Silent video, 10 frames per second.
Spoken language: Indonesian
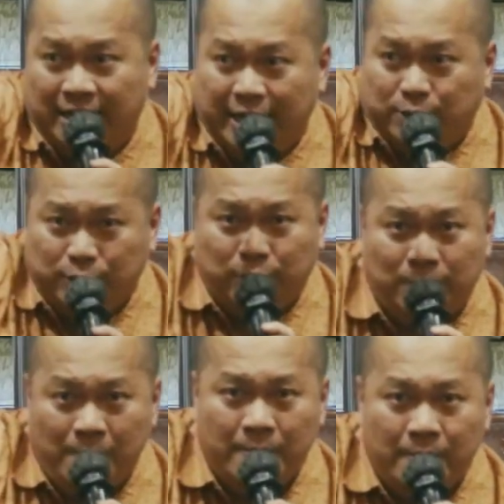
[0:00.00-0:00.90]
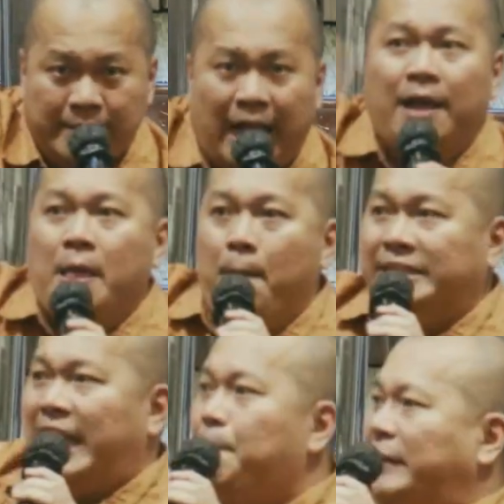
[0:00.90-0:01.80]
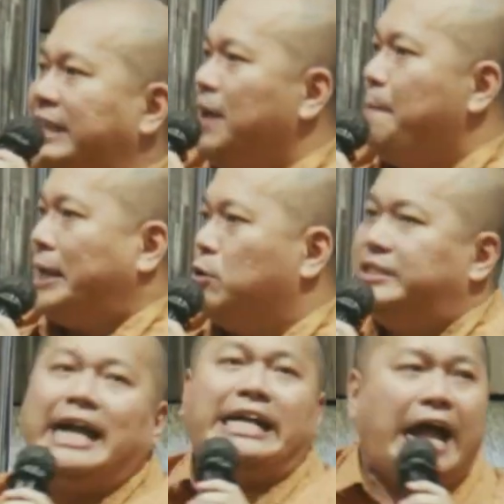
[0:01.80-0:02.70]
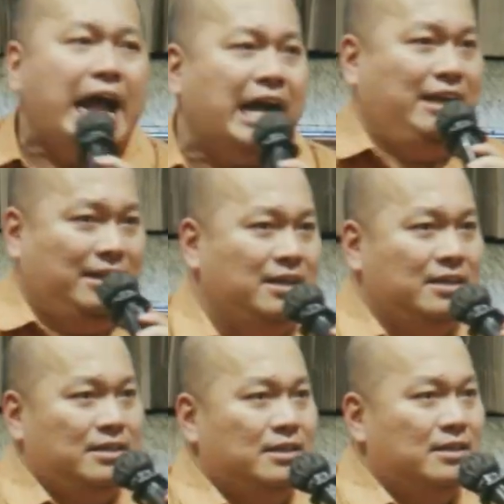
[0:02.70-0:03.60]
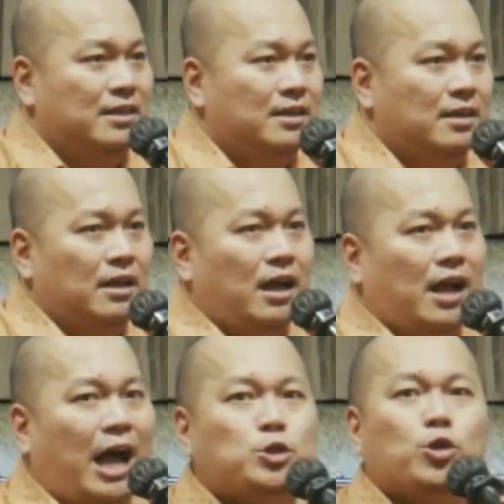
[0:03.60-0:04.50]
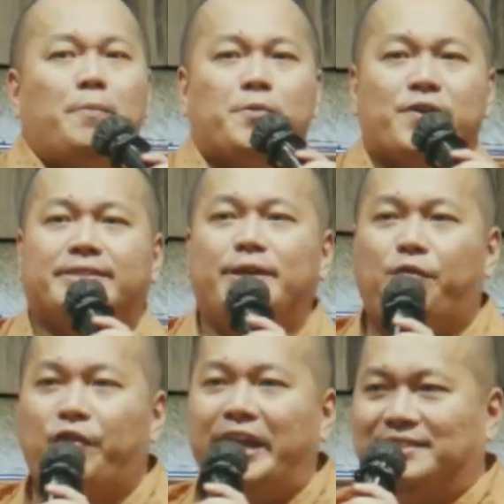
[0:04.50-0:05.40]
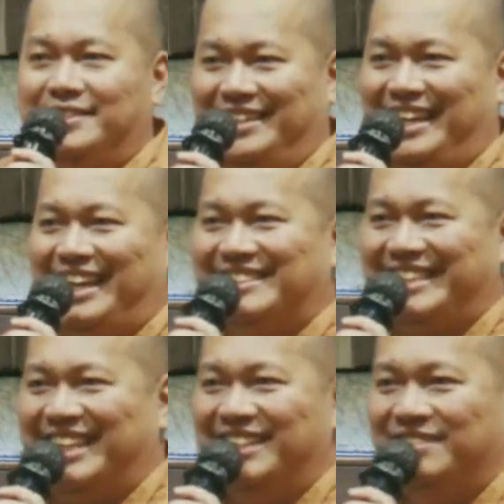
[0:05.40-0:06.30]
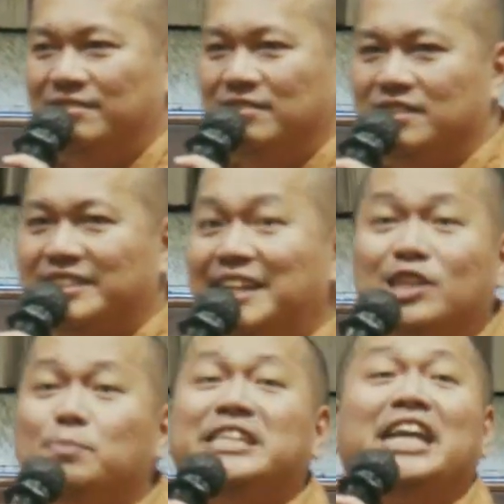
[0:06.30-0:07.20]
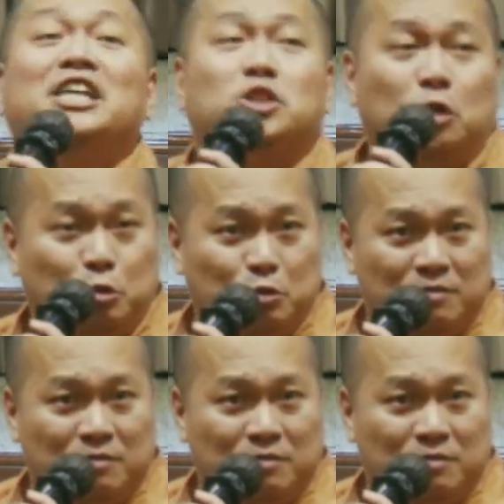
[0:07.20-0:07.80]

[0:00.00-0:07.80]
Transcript: Itu dulu. Nah, menjadi pertanyaan berikutnya. Kak, how to operate the faith? Asik. Saya tidak bisa Inggris loh dulu.